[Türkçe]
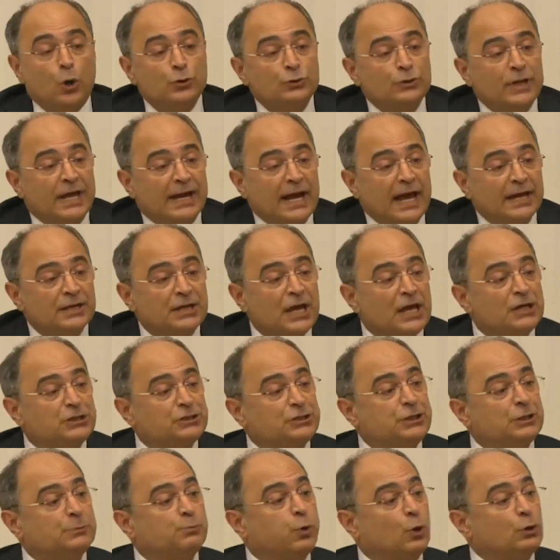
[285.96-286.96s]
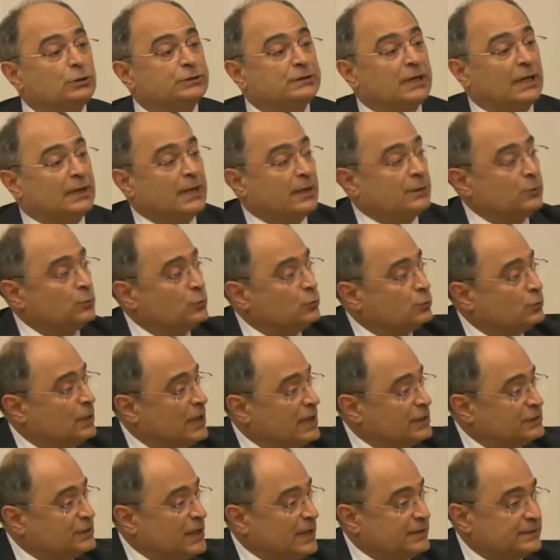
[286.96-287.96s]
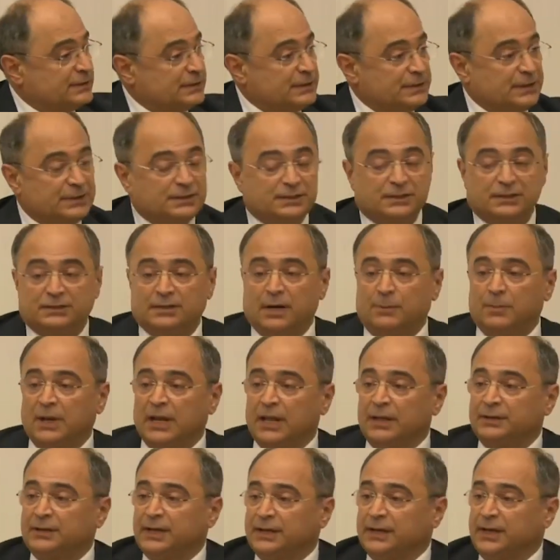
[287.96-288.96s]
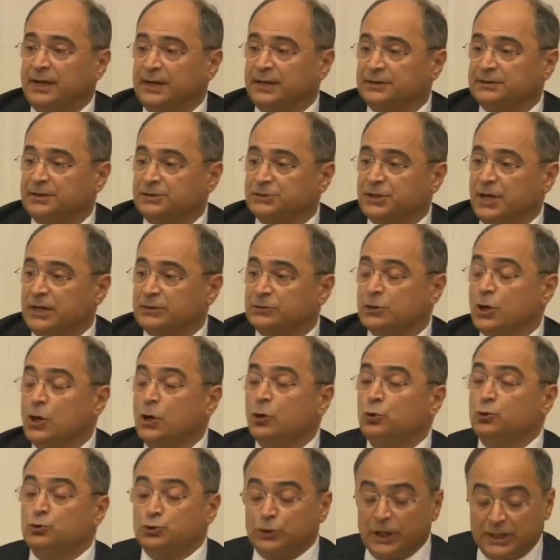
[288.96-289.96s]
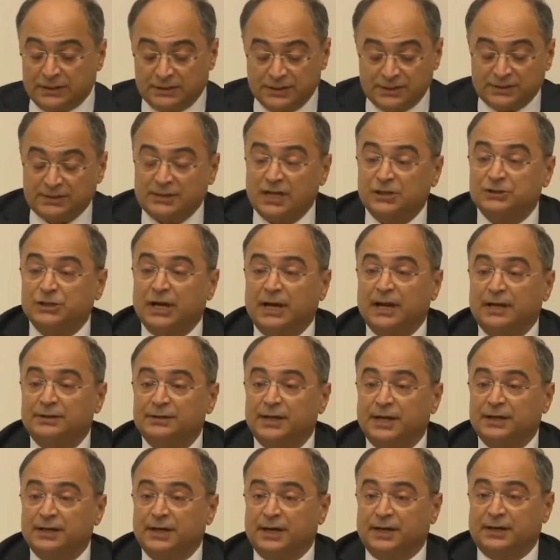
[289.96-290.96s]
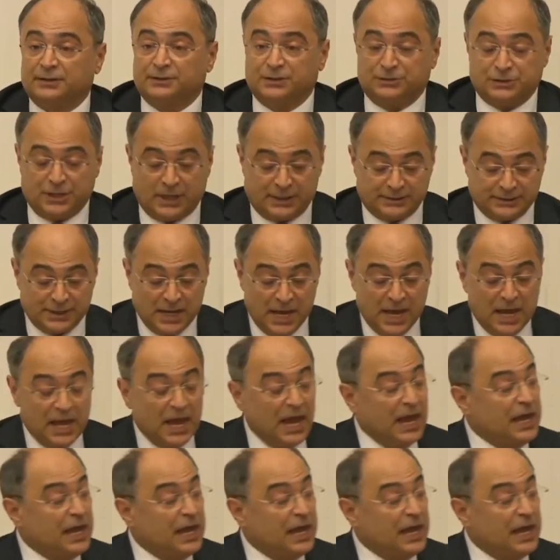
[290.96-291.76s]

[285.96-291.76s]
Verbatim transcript: Onlara gençlik politikaları uygulayacağız. İstihdam alanları yaratacağız. Ücretli staj alanları yaratacağız.